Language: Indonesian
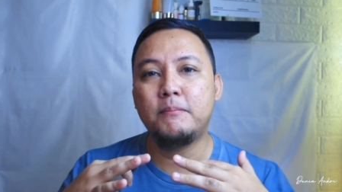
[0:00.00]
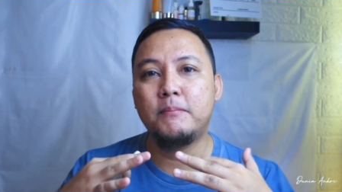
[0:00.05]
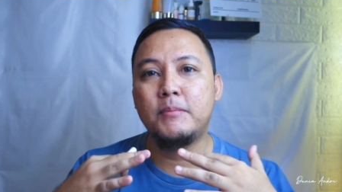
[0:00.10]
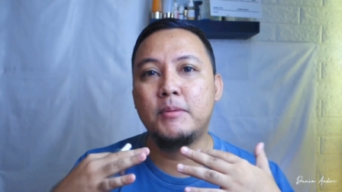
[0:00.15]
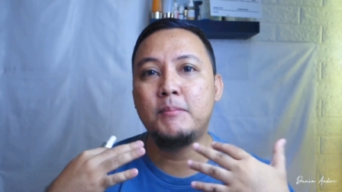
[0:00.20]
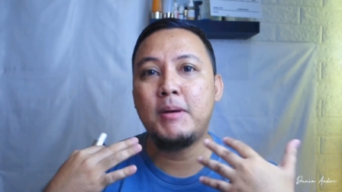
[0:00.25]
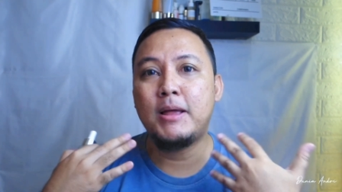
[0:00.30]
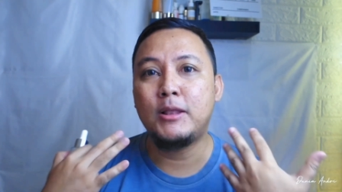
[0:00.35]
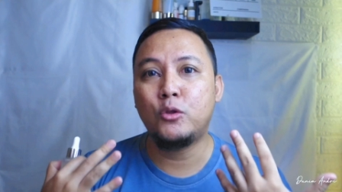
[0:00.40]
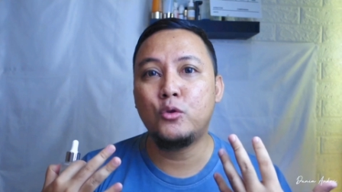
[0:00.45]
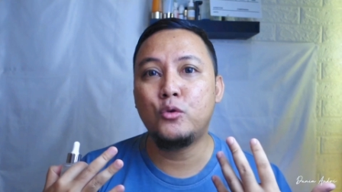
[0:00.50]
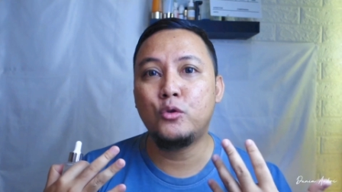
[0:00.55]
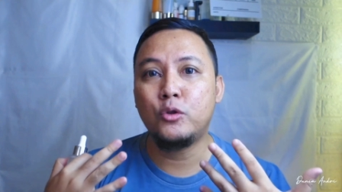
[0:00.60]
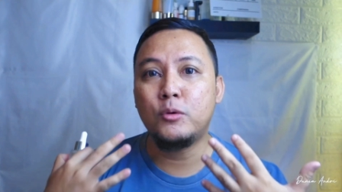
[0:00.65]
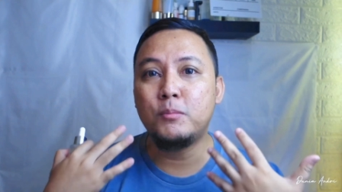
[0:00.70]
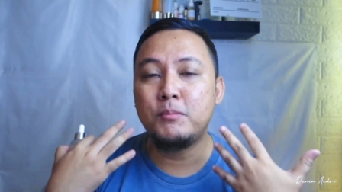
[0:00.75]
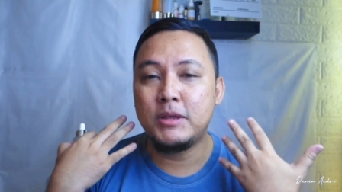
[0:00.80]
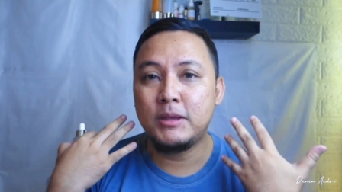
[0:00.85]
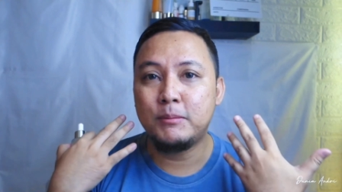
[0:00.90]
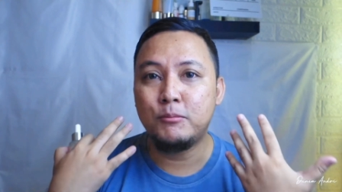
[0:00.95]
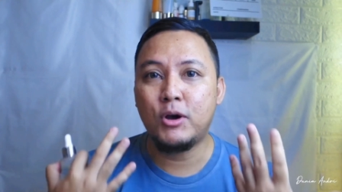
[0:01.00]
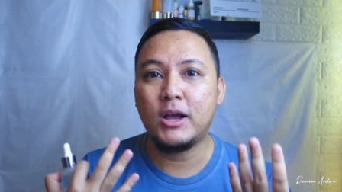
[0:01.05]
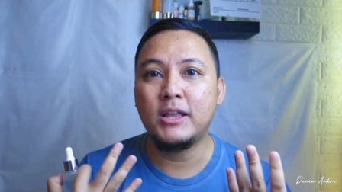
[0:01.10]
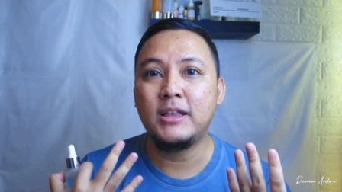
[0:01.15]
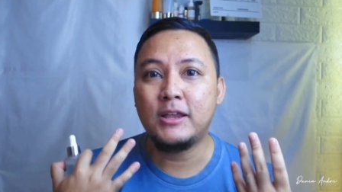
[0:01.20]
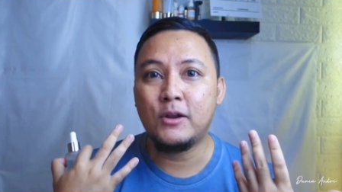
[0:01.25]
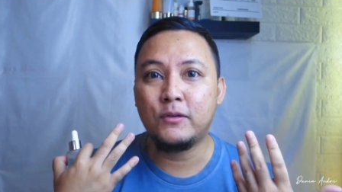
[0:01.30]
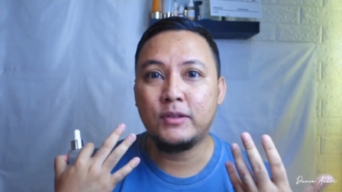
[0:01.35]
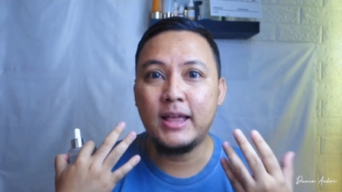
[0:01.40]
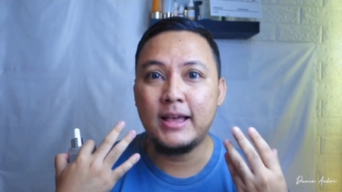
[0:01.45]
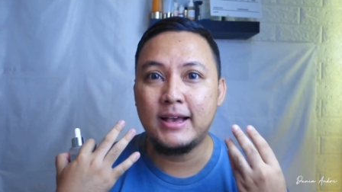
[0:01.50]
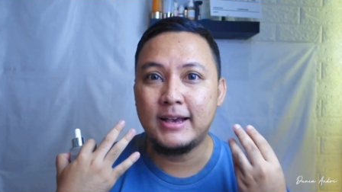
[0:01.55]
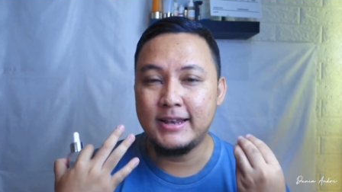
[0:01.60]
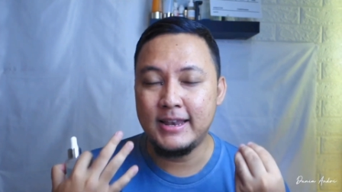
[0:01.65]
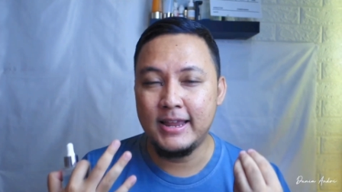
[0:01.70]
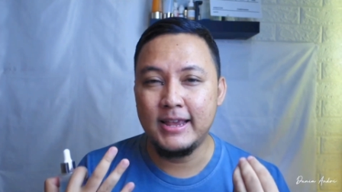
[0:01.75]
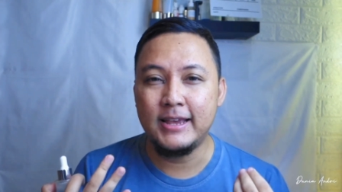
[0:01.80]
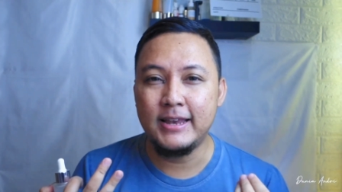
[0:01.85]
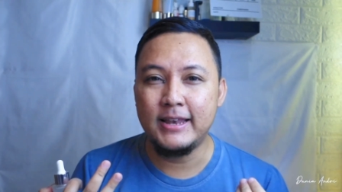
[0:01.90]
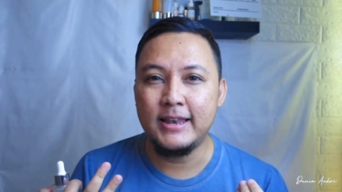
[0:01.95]
membantu untuk menyembuhkan jerawat yang
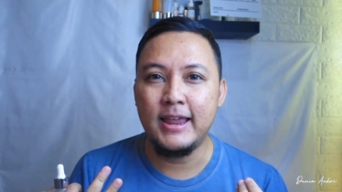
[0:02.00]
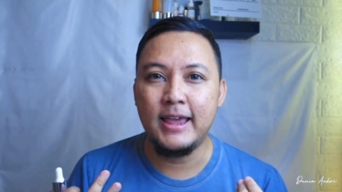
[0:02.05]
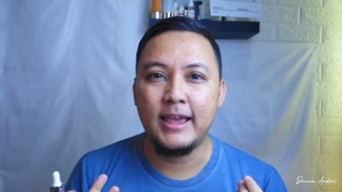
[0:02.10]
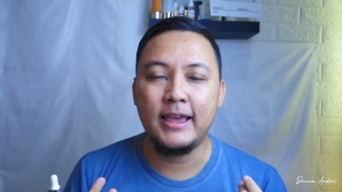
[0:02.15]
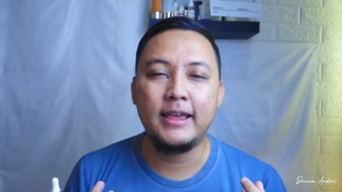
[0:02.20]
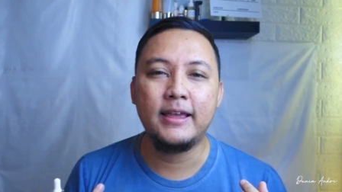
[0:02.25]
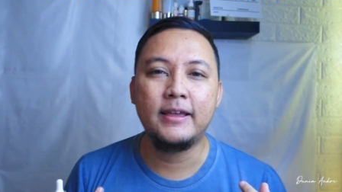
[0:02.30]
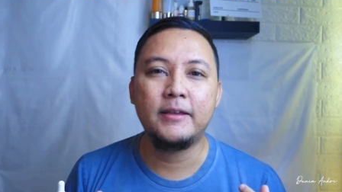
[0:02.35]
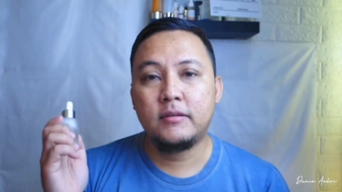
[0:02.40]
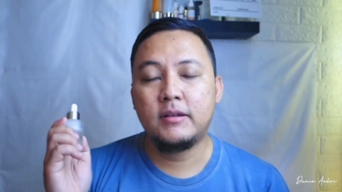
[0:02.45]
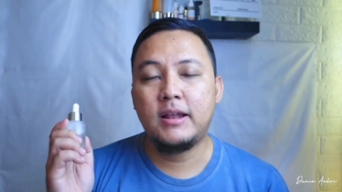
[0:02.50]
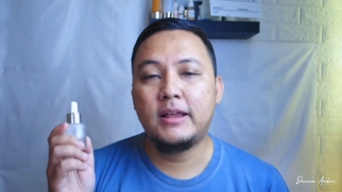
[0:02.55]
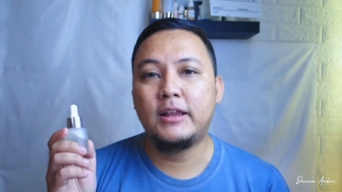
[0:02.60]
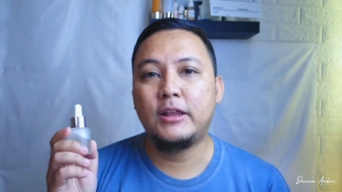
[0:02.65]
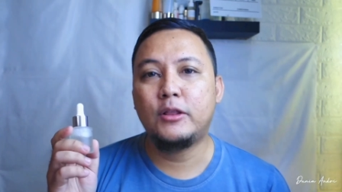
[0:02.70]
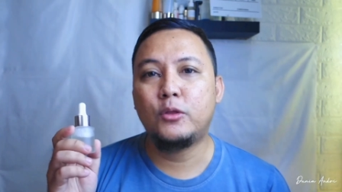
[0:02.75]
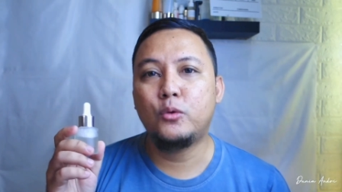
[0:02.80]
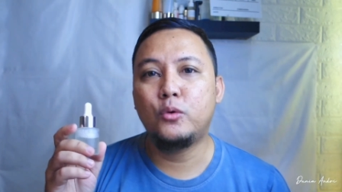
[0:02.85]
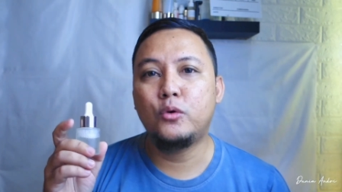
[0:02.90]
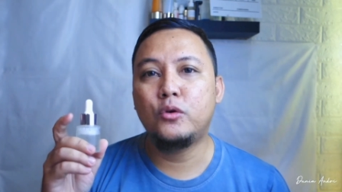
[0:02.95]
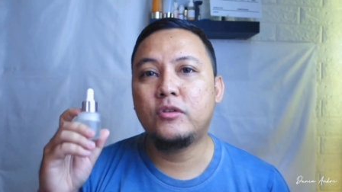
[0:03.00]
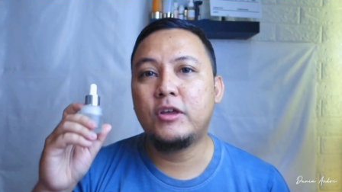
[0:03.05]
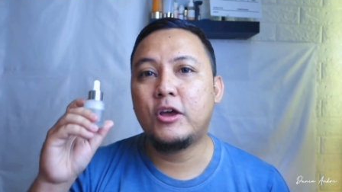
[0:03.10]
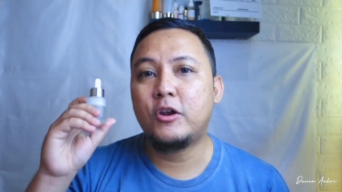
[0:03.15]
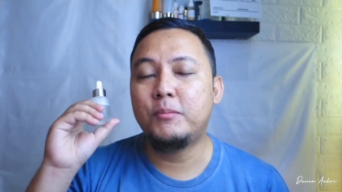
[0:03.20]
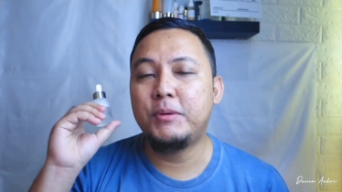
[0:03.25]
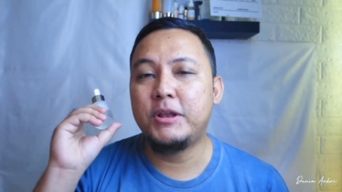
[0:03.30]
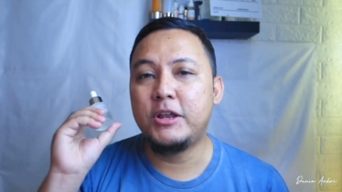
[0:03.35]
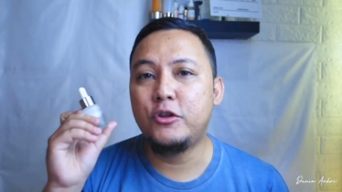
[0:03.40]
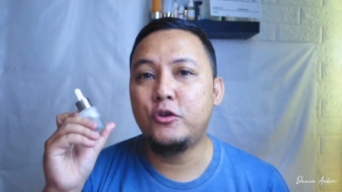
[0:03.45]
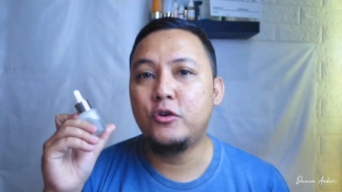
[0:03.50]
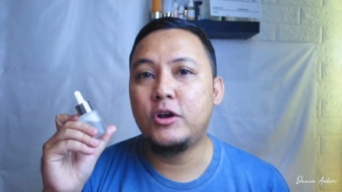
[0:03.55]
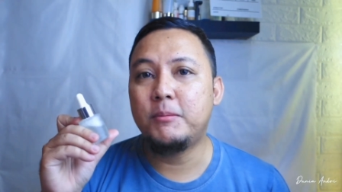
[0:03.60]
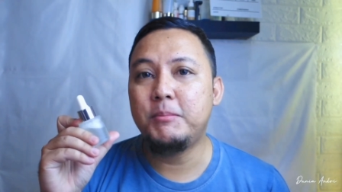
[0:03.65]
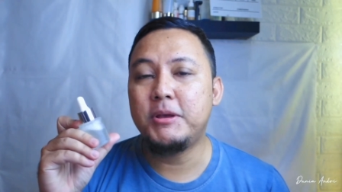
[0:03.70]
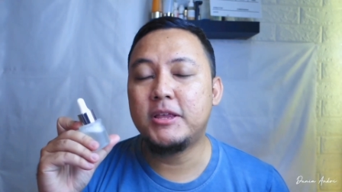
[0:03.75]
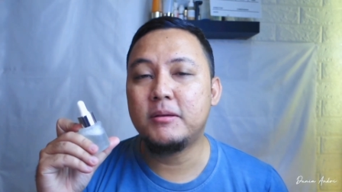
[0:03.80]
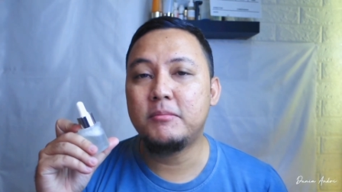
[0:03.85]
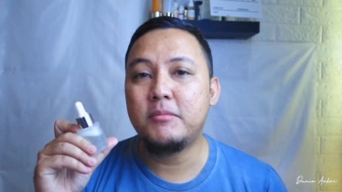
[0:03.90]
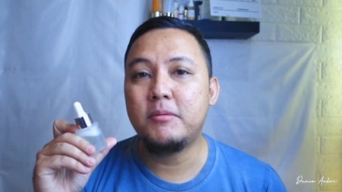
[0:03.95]
gede-gede selain itu serum ini juga
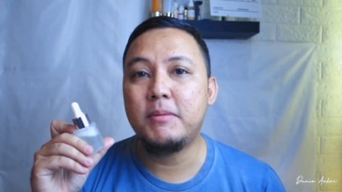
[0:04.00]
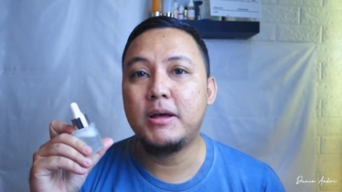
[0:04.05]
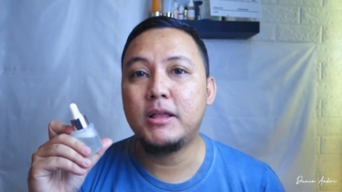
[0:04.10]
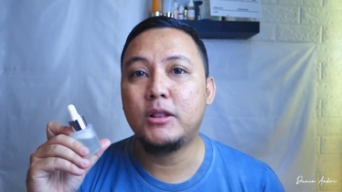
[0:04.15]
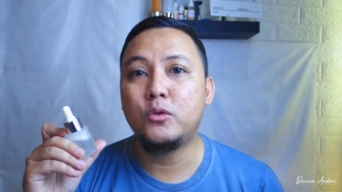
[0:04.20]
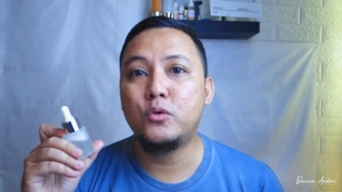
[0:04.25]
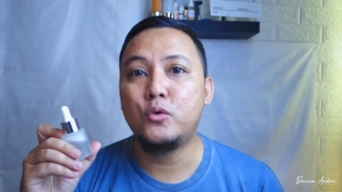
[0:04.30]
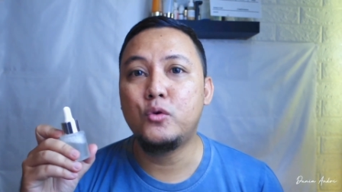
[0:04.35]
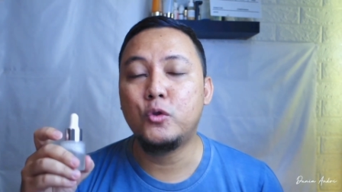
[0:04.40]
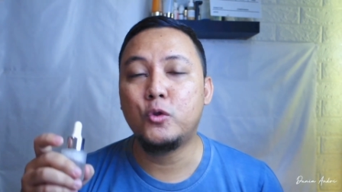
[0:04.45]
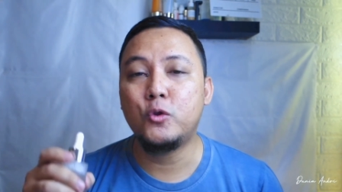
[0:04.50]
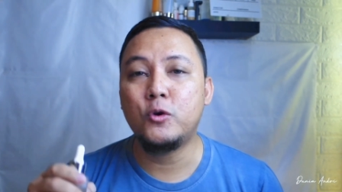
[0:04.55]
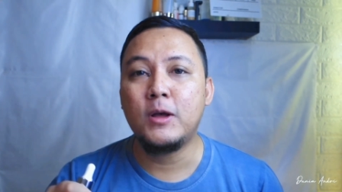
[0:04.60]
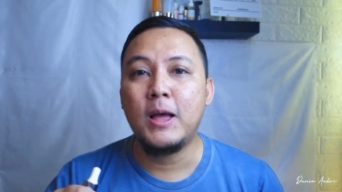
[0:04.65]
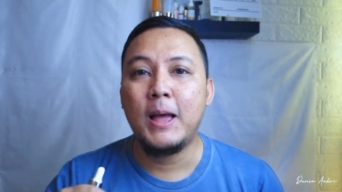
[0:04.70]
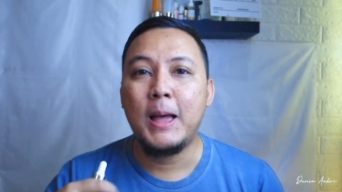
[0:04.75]
bisa membantu untuk